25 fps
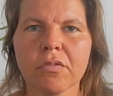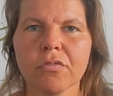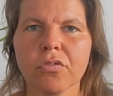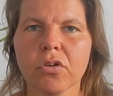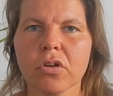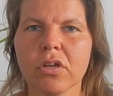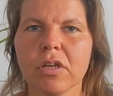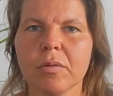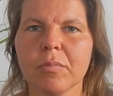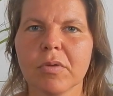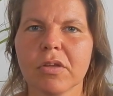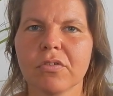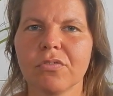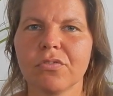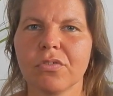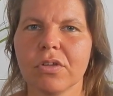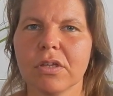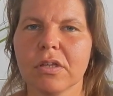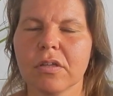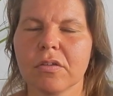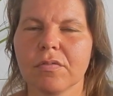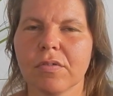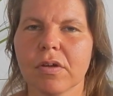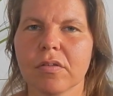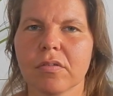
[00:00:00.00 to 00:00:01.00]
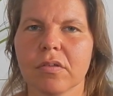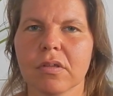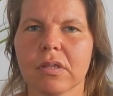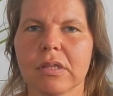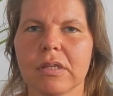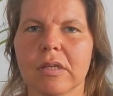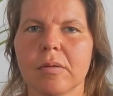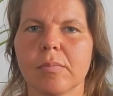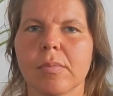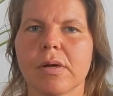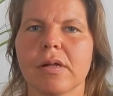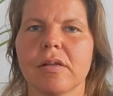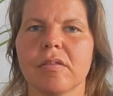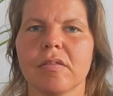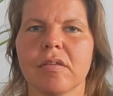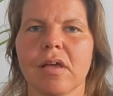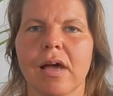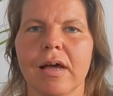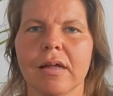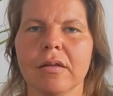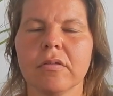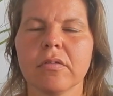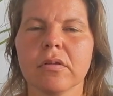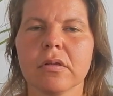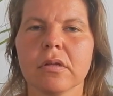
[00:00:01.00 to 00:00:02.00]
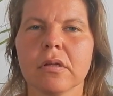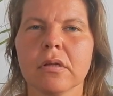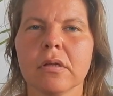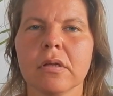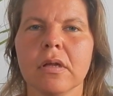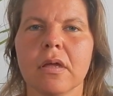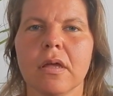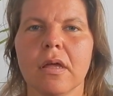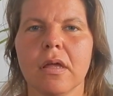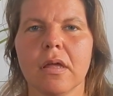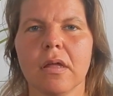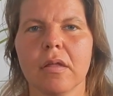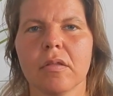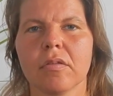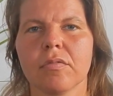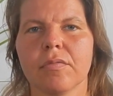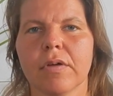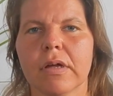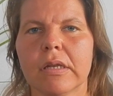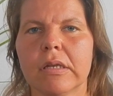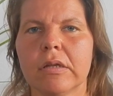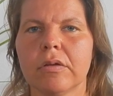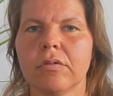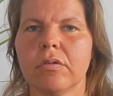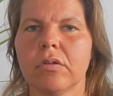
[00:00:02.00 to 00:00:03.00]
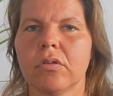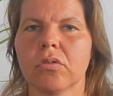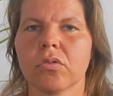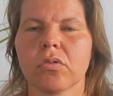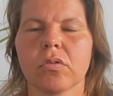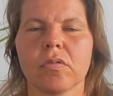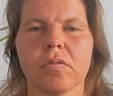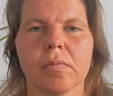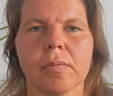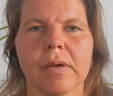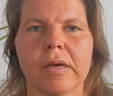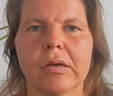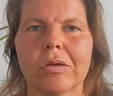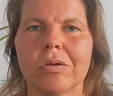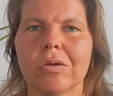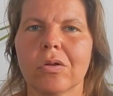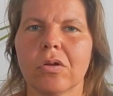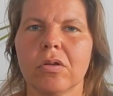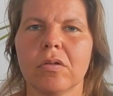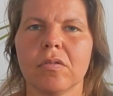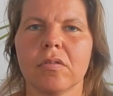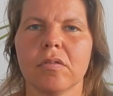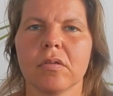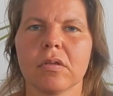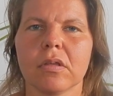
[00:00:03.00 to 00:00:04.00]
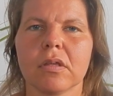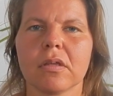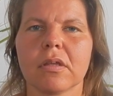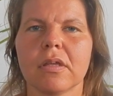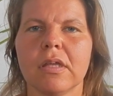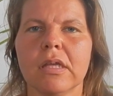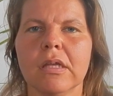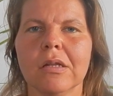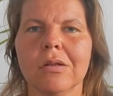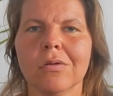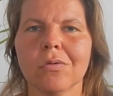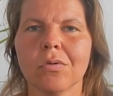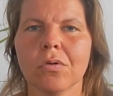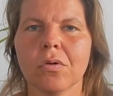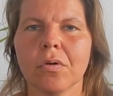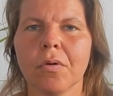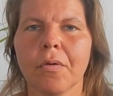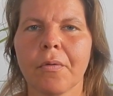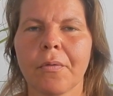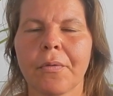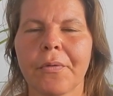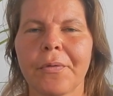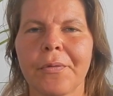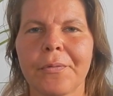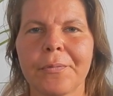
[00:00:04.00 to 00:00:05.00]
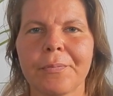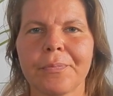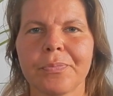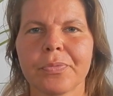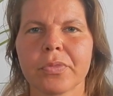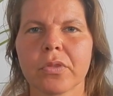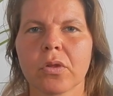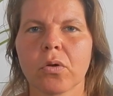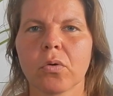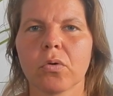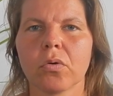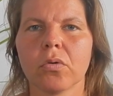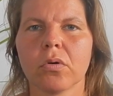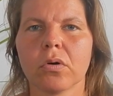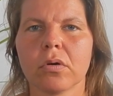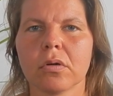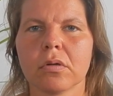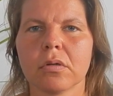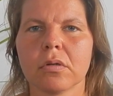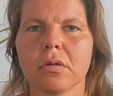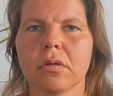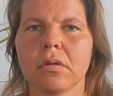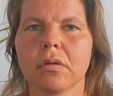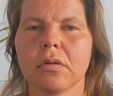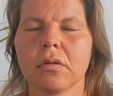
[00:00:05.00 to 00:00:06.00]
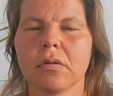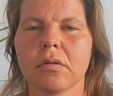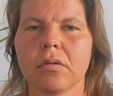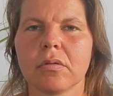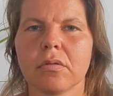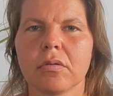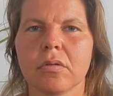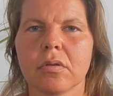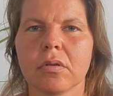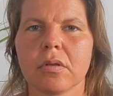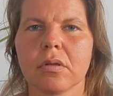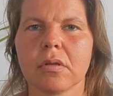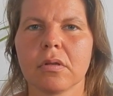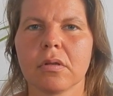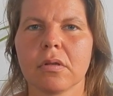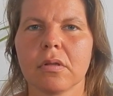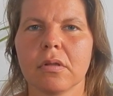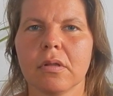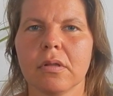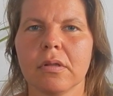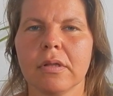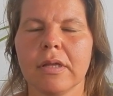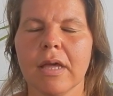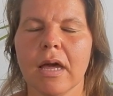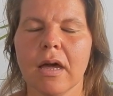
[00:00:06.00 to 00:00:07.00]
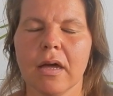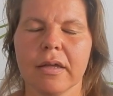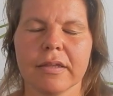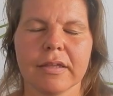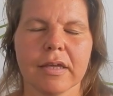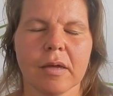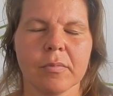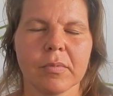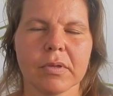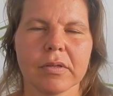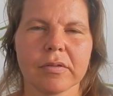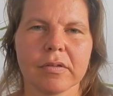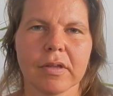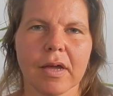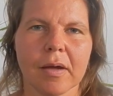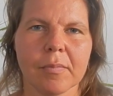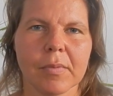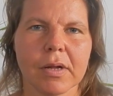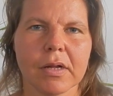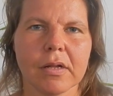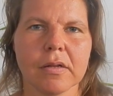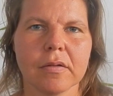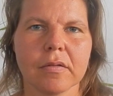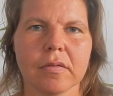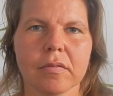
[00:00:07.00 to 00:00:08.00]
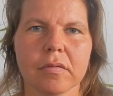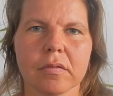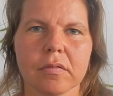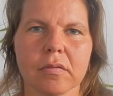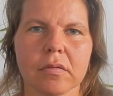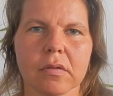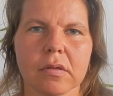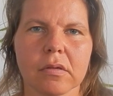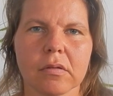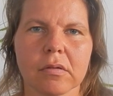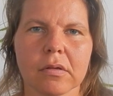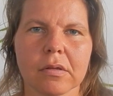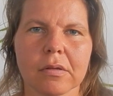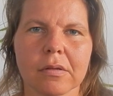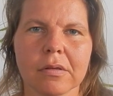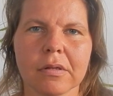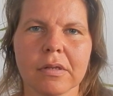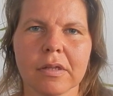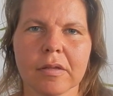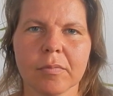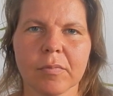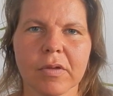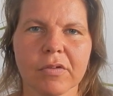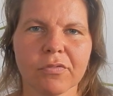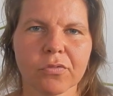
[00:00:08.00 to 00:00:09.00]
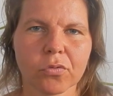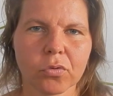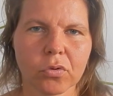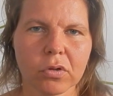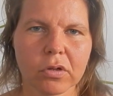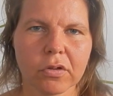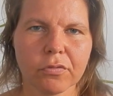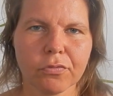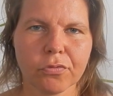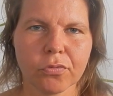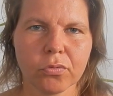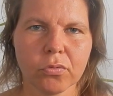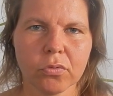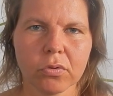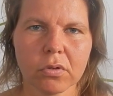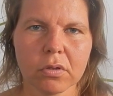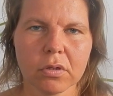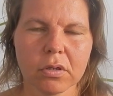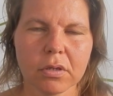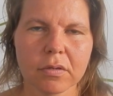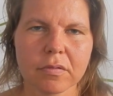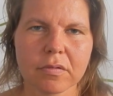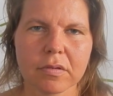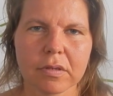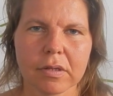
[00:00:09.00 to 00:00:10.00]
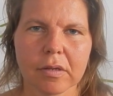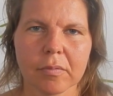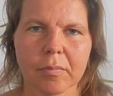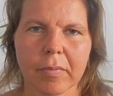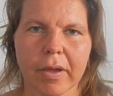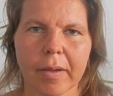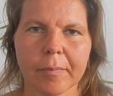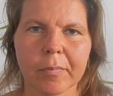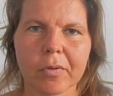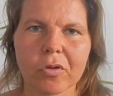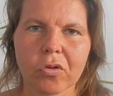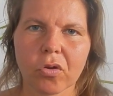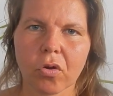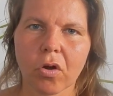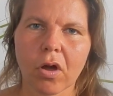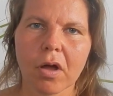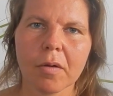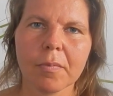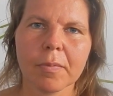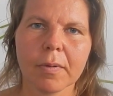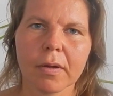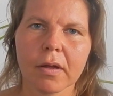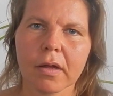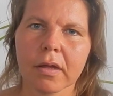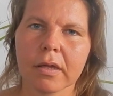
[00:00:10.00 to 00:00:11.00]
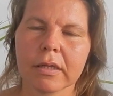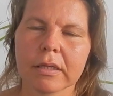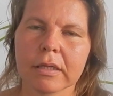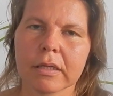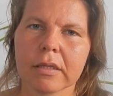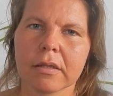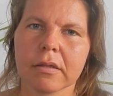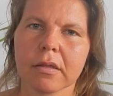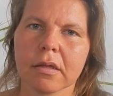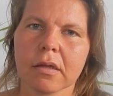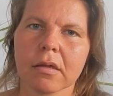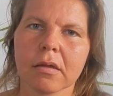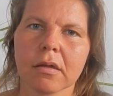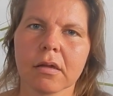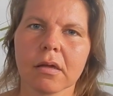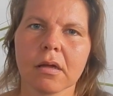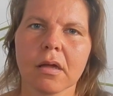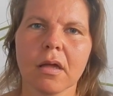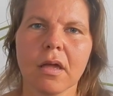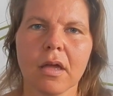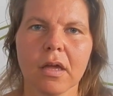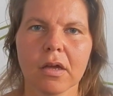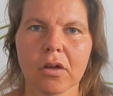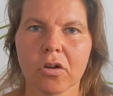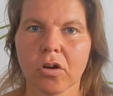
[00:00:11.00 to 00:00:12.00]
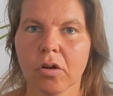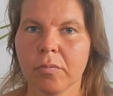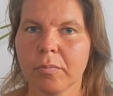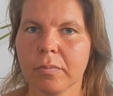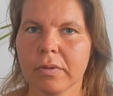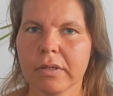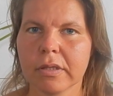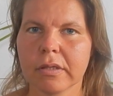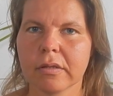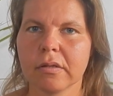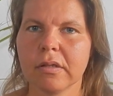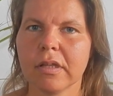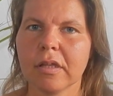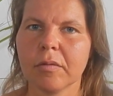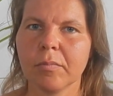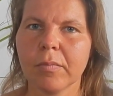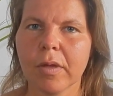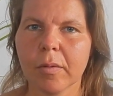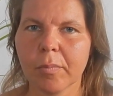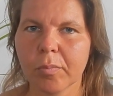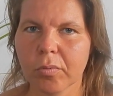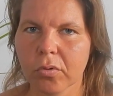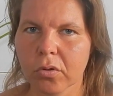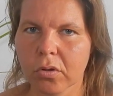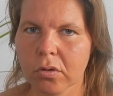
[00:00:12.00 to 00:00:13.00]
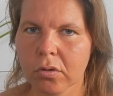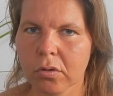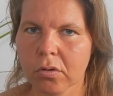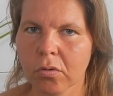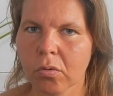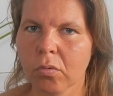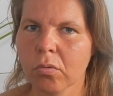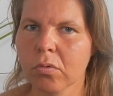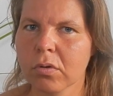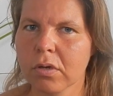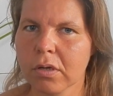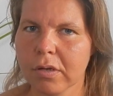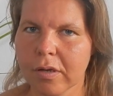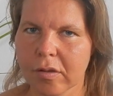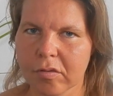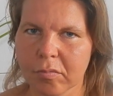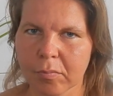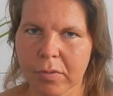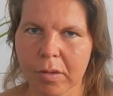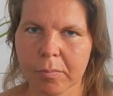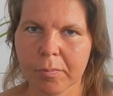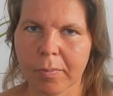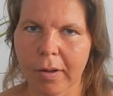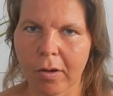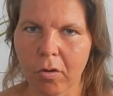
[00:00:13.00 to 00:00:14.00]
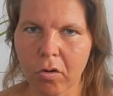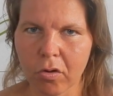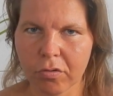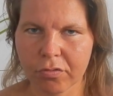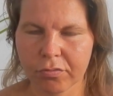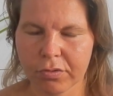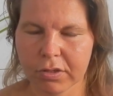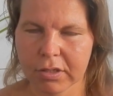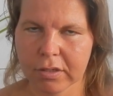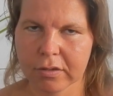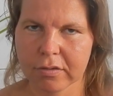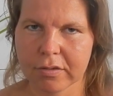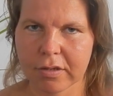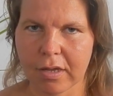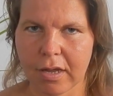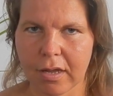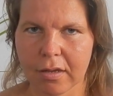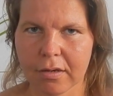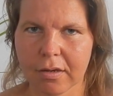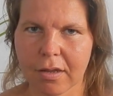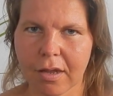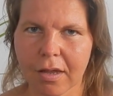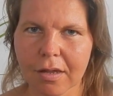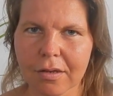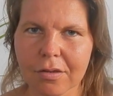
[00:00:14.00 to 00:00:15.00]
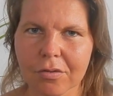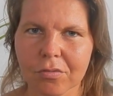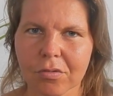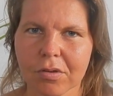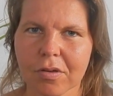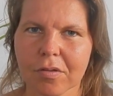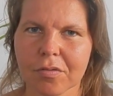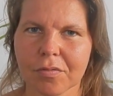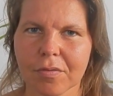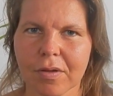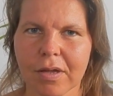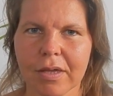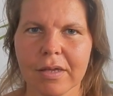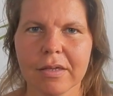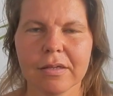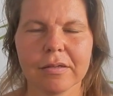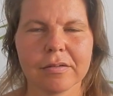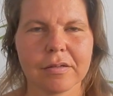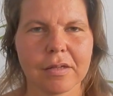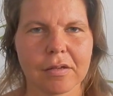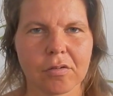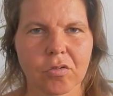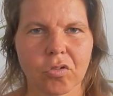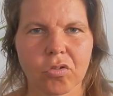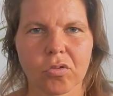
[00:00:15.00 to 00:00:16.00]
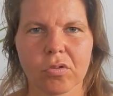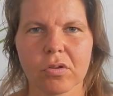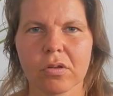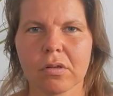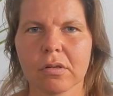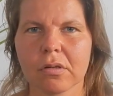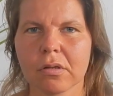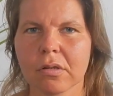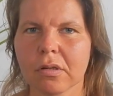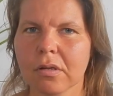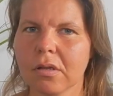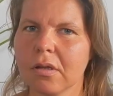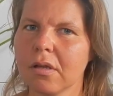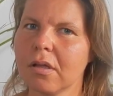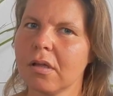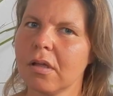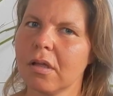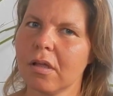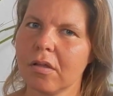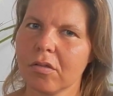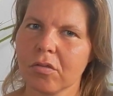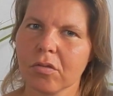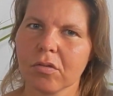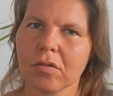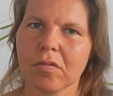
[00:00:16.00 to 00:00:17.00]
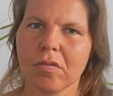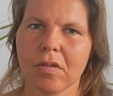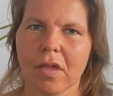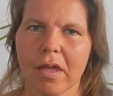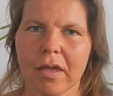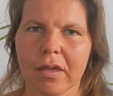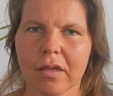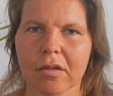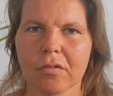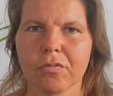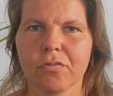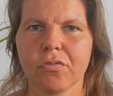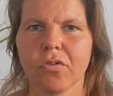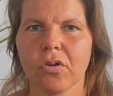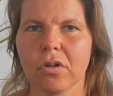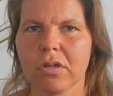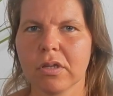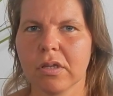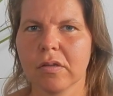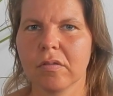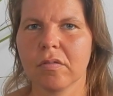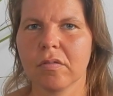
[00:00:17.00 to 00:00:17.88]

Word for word: von dem Gewicht, was ich jemals hatte. Es waren irgendwie so 92 Kilo und ja, ich habe mich damals nicht mehr wohlgefühlt in meinem Körper. Ich äh, konnte mich nicht mehr bücken, ohne dass mein Bauch wehgetan hat. Und das war echt dann schon so ein Zeichen von,